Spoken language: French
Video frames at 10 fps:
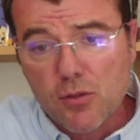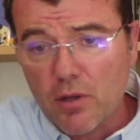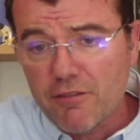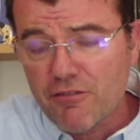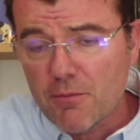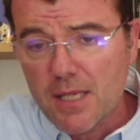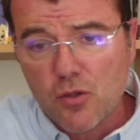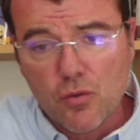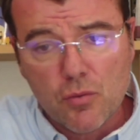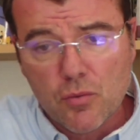de
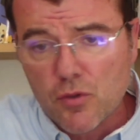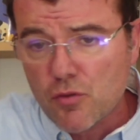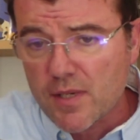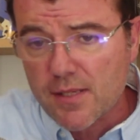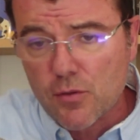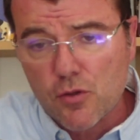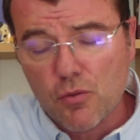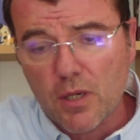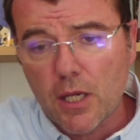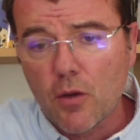réinformation soit
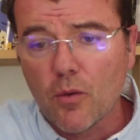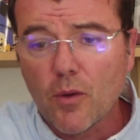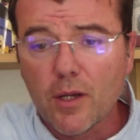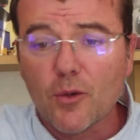censurée en,